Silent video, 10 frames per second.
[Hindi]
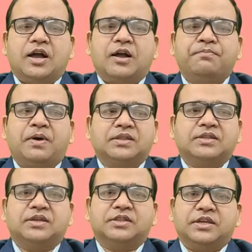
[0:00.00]
अब
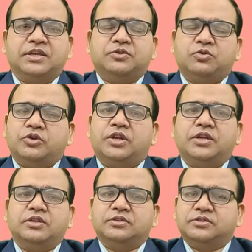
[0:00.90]
बात करते हैं
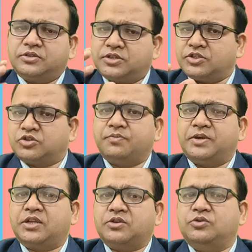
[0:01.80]
टोटल
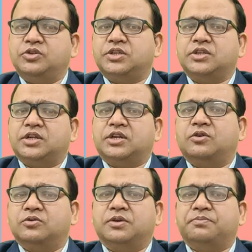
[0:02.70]
कस्टमर एक्विजिशन
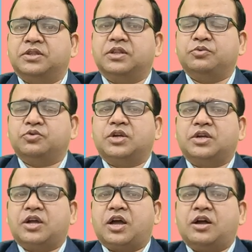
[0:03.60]
करना होता है मतलब
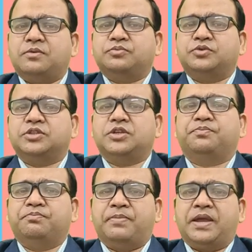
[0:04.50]
उसका काम
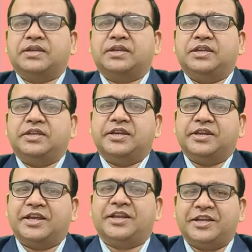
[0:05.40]
सिर्फ बैंक के लिए
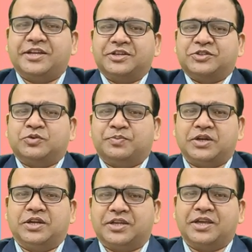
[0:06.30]
नए नए
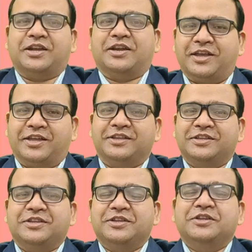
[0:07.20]
कस्टमर लेके आना है
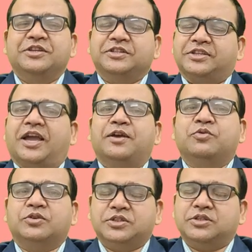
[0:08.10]
चाहे
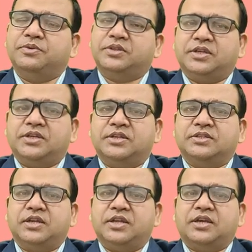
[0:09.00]
वो किसी भी
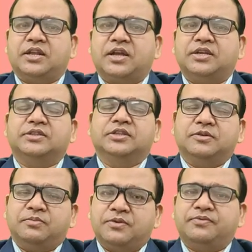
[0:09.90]
तरीके से लेकर आए
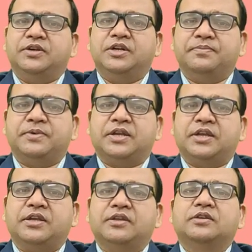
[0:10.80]
दिन भर फील्ड में
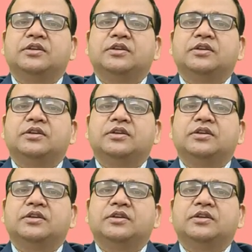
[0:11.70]
रहे